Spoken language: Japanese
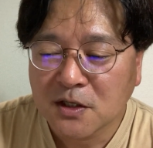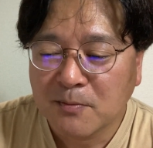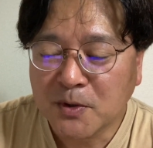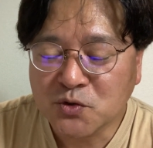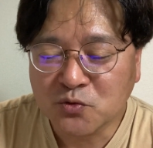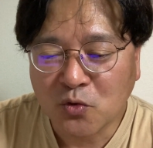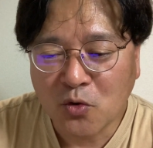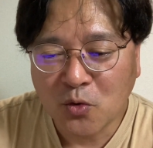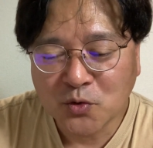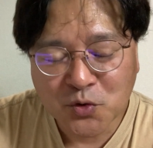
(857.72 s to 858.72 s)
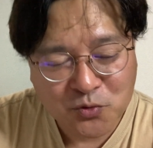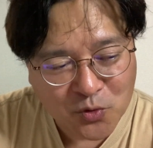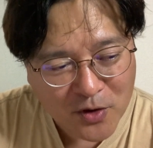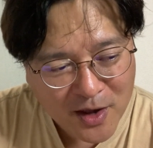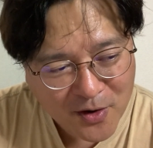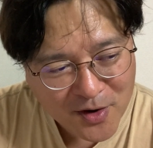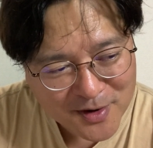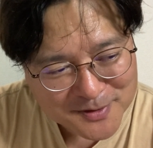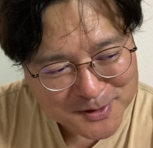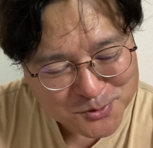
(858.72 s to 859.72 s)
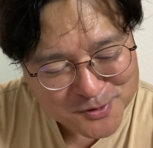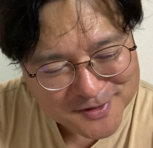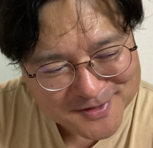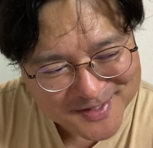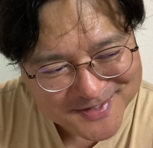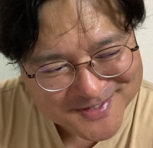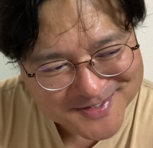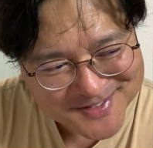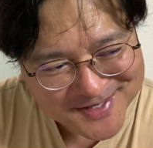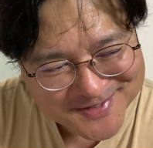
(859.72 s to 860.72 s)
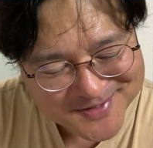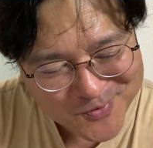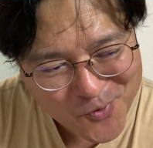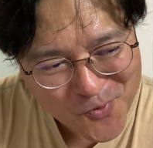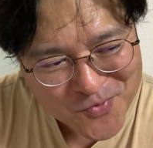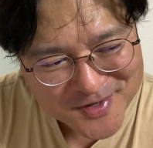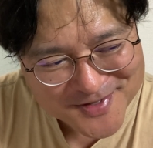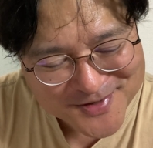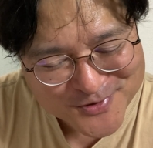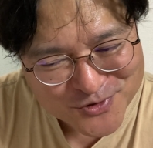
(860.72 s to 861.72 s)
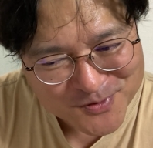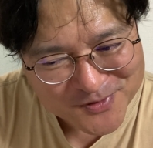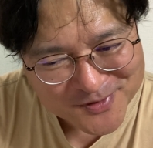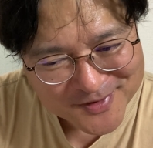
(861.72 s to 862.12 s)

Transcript: まあ、ちょっと、ちょっとこれ、里崎さんに刺激されて本気で YouTube